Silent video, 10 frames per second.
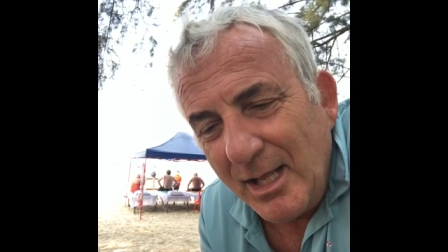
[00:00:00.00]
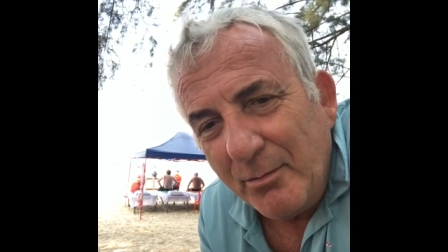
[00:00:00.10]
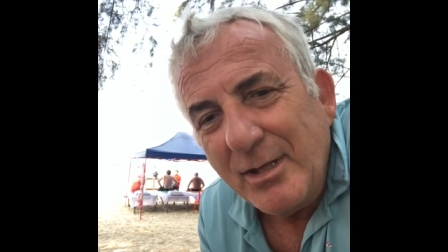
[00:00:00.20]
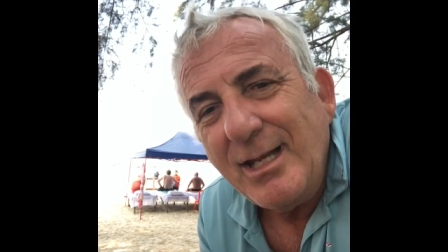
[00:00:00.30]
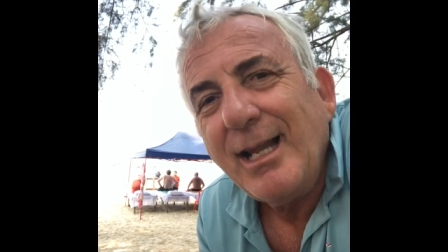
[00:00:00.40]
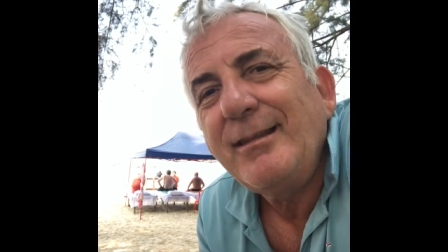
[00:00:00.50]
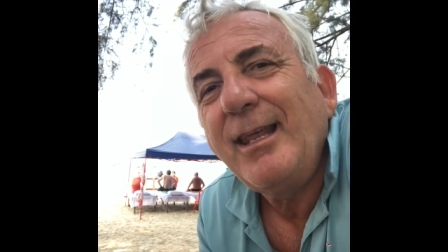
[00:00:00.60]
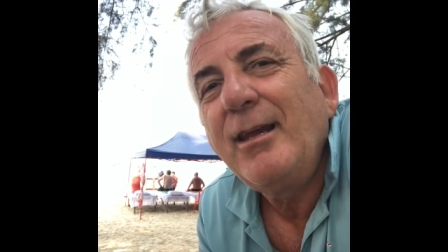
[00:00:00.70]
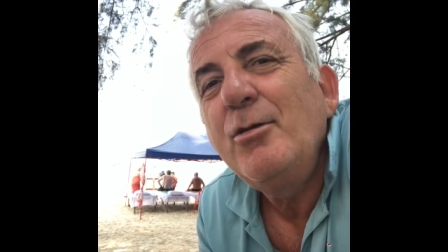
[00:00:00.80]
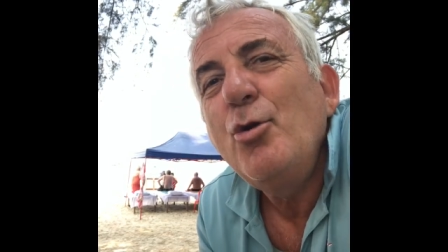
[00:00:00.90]
Quindi la
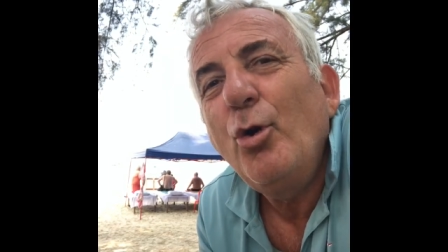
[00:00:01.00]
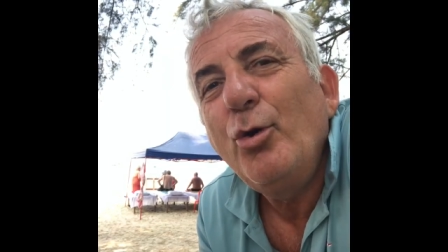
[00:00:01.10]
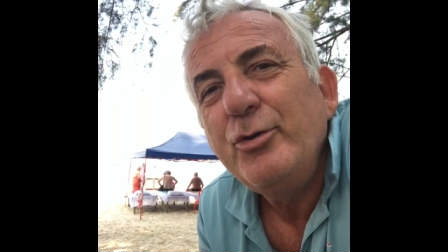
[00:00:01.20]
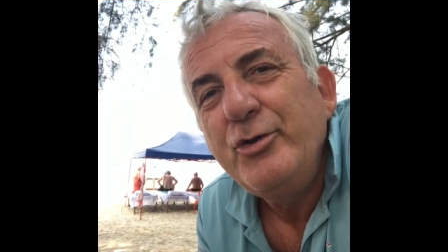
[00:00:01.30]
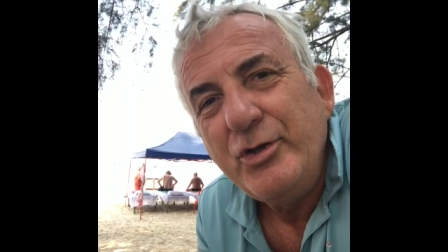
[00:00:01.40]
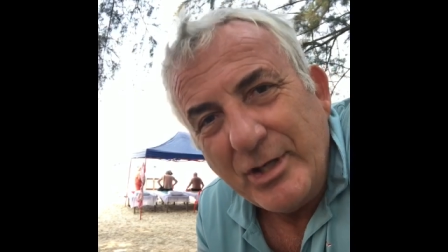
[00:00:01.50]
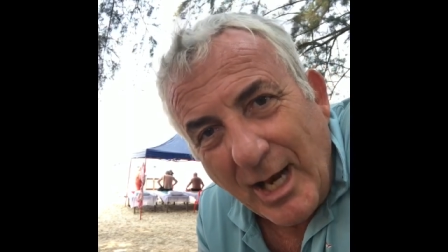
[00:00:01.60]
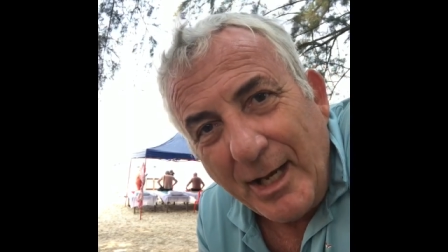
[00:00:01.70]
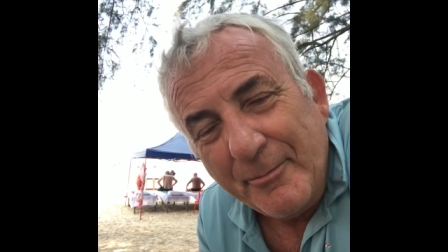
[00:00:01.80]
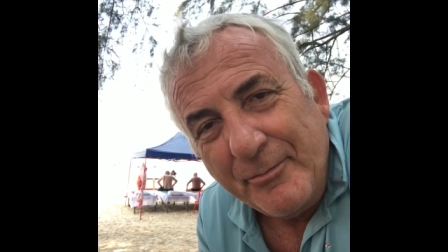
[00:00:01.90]

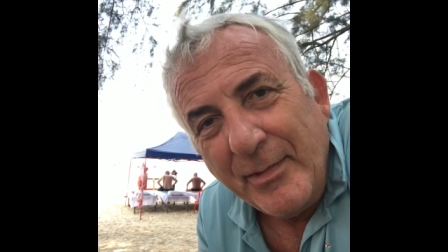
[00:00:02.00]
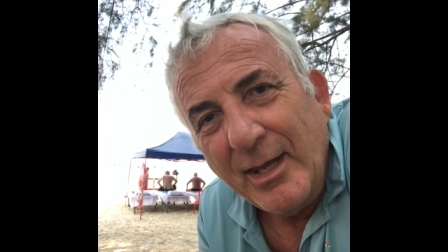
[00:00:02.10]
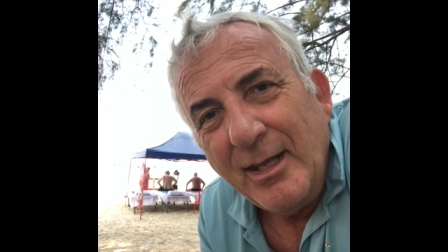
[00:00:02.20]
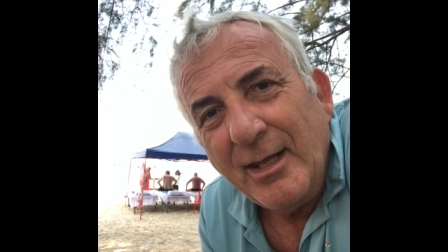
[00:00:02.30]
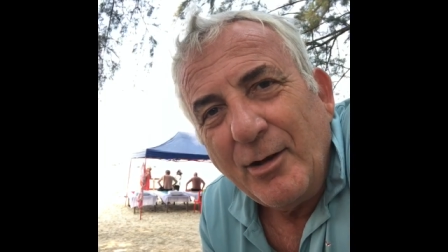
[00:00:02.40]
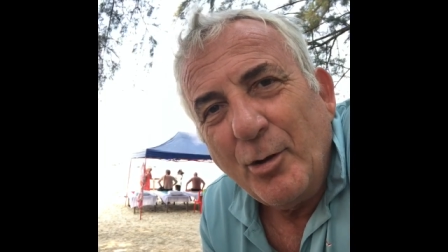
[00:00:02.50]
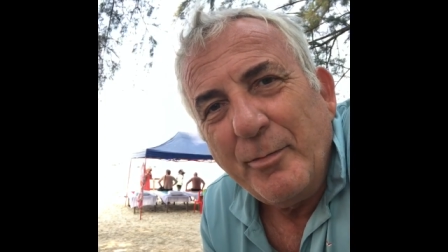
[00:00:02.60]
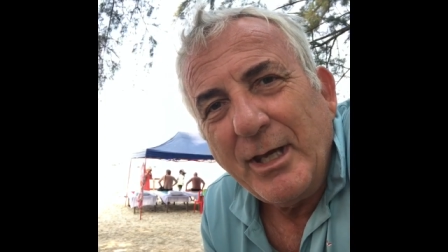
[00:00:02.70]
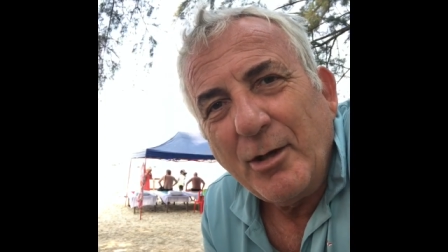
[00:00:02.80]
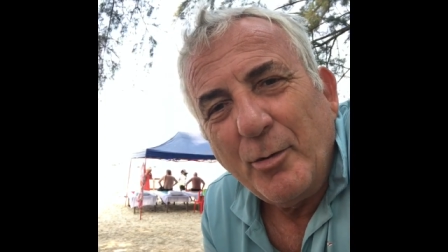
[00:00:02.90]
tecnologia,
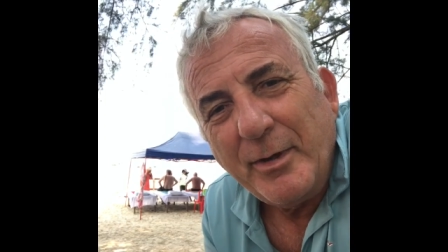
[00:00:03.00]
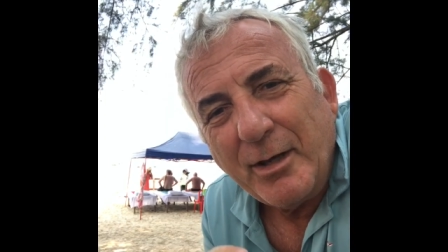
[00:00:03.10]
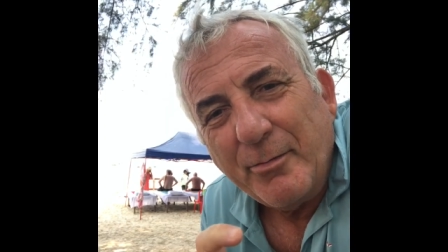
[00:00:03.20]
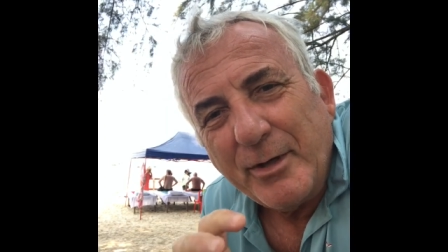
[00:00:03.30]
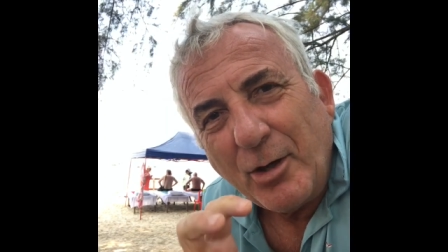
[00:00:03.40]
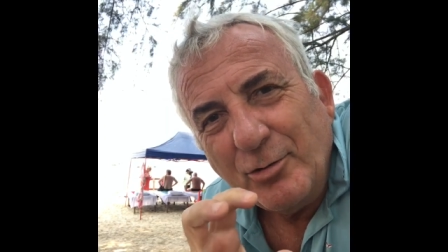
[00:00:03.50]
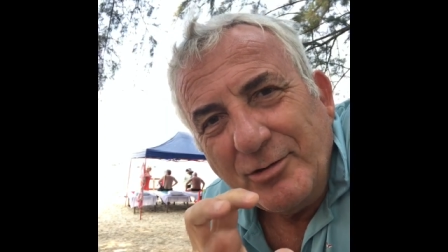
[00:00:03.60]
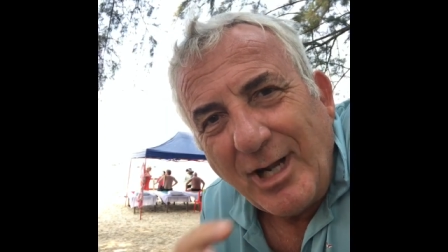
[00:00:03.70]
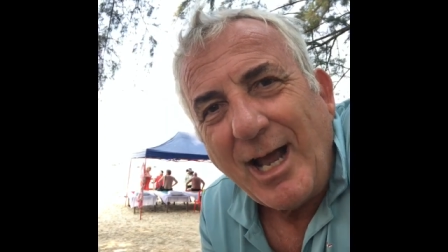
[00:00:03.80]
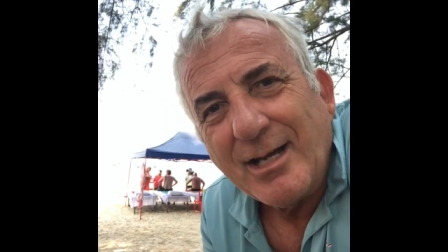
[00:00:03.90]
come, come, come,
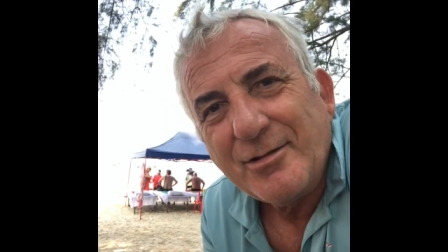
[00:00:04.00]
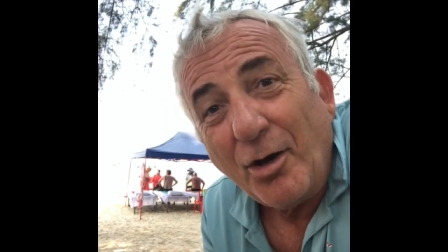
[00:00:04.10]
contrasto.